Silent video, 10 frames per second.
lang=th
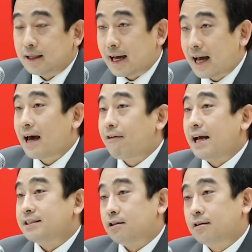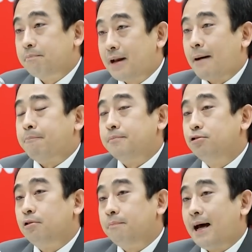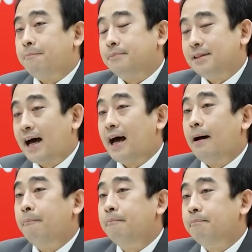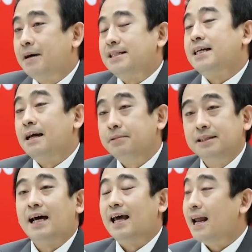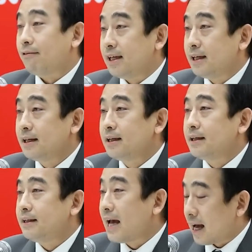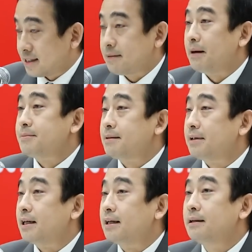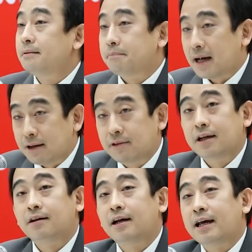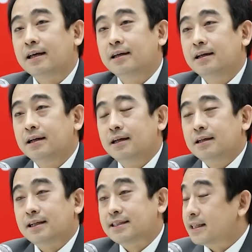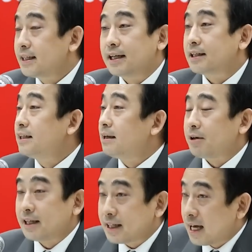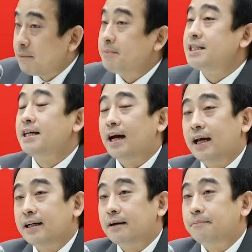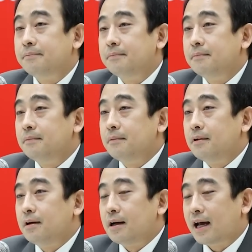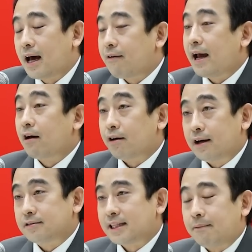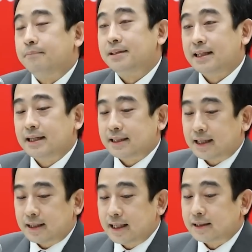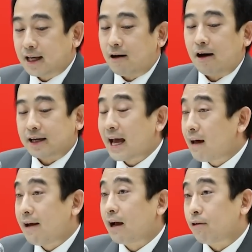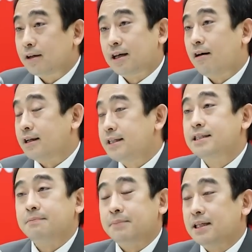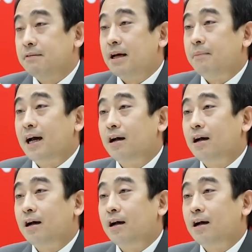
และค่าแรงจะต้องปรับถูกปรับตามปัจจัยพื้นฐานเหล่านี้อย่างสม่ำเสมอไปเรื่อยๆแต่สิ่งที่เกิดขึ้นในประเทศไทยมันไม่ใช่อย่างนั้นครับค่าแรงของเราต่ำเตี้ยติดดินตลอดค่าแรงของเราตลอดยี่สิบปีที่ผ่านมา